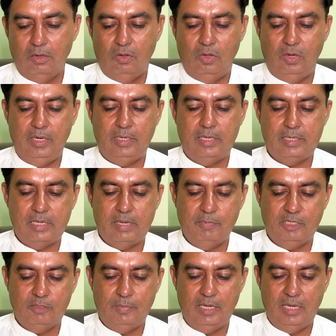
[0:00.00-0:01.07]
और इनकी
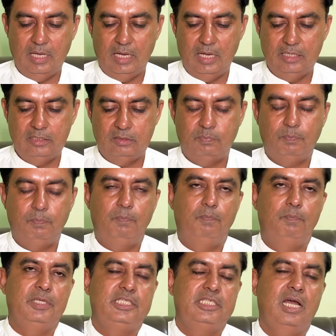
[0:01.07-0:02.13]
कीमत में आज
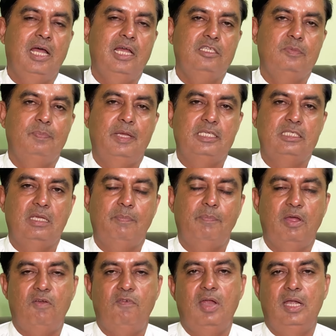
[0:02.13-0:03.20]
पचास पैसे
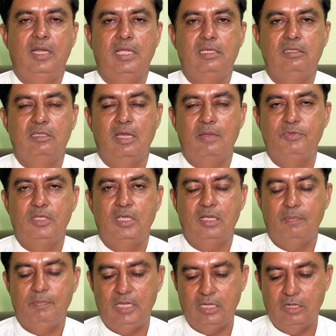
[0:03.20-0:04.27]
पर वाट के हिसाब से
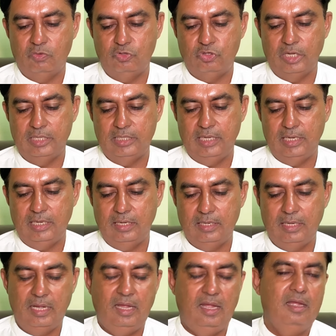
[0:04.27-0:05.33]
कमी का रुझान देखा
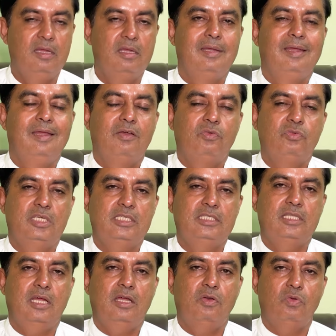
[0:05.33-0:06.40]
गया है
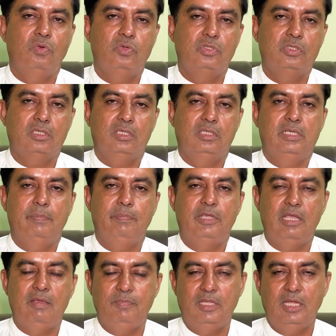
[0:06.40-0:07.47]
गुज्त रोज़ जब
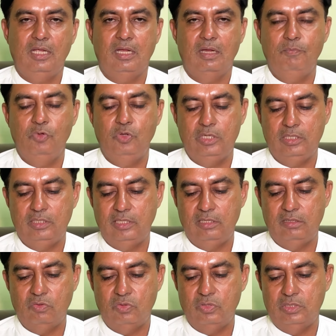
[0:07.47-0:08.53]
कीमतें कम हुई थी
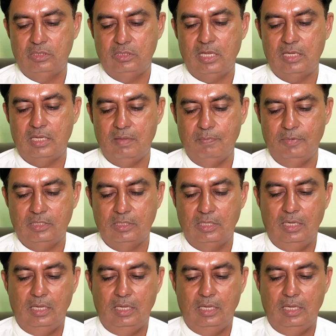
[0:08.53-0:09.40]
तो इसकी कीमत